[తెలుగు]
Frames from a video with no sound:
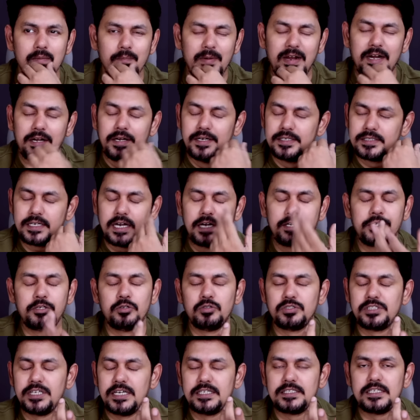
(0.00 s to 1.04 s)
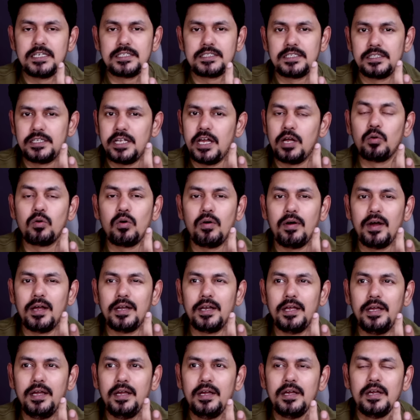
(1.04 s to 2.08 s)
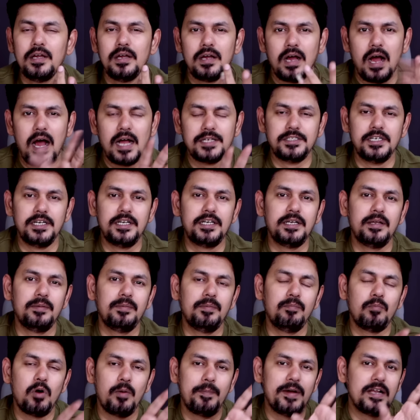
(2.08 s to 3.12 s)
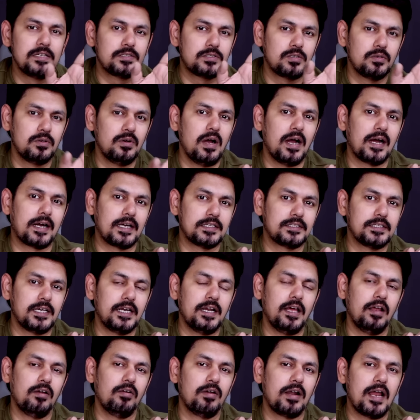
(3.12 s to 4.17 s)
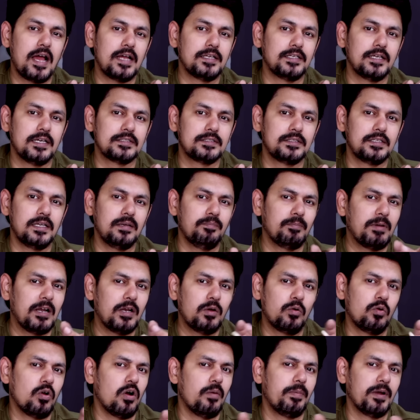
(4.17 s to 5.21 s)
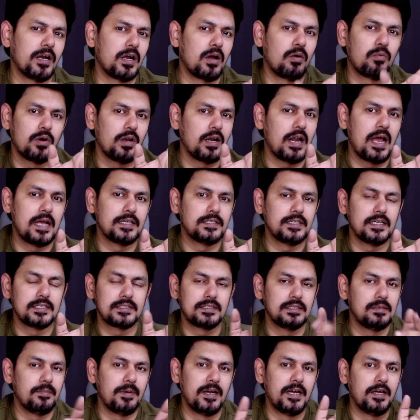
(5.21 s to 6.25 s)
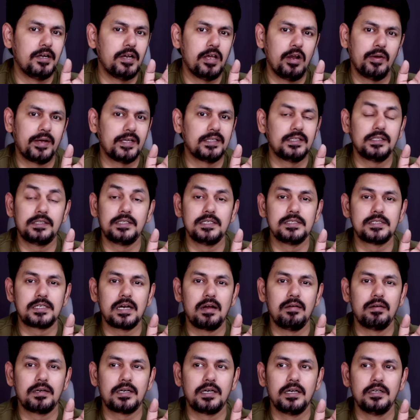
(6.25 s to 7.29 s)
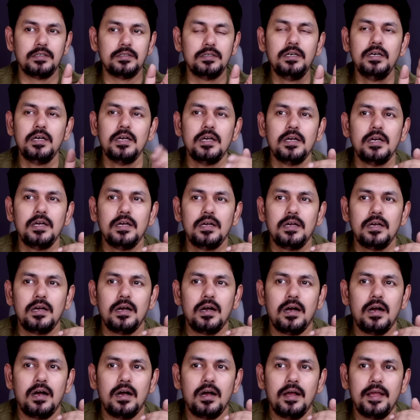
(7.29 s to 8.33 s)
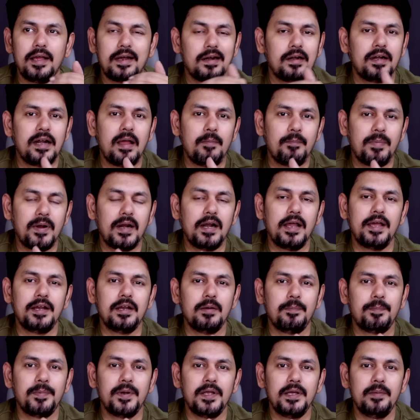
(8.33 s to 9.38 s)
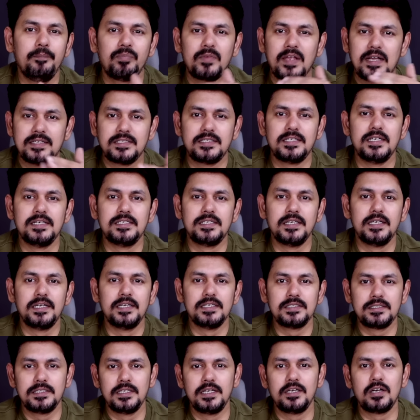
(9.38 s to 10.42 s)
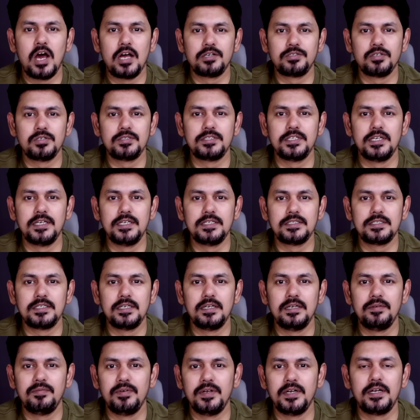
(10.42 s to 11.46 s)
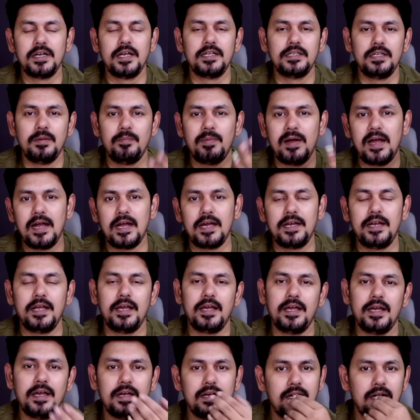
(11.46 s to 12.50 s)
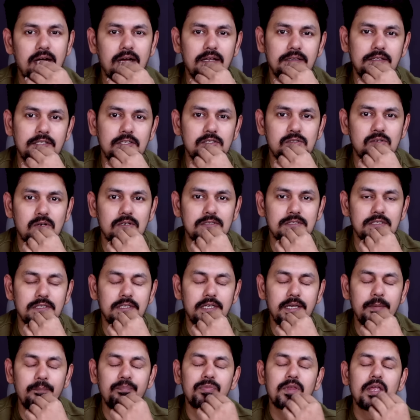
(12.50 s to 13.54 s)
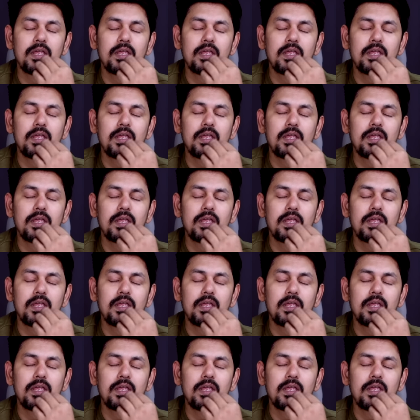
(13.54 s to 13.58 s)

మరి డిస్కంటిన్యూ చేసేసింది అనుకోవాలి ఆ జీటీ మొబైల్స్ అక్కడ చైనాలో లాంచ్ చేస్తుంది మళ్ళీ గ్లోబల్గా కూడా లాంచ్ చేస్తుంది మన ఇండియాలోకి అయితే తీసుకురావట్లేదు ఇక్కడ నెంబర్ లైనప్ని సి సిరీస్ని నార్జో సిరీస్ని వీటిని అయితే బాగానే తీసుకొస్తుంది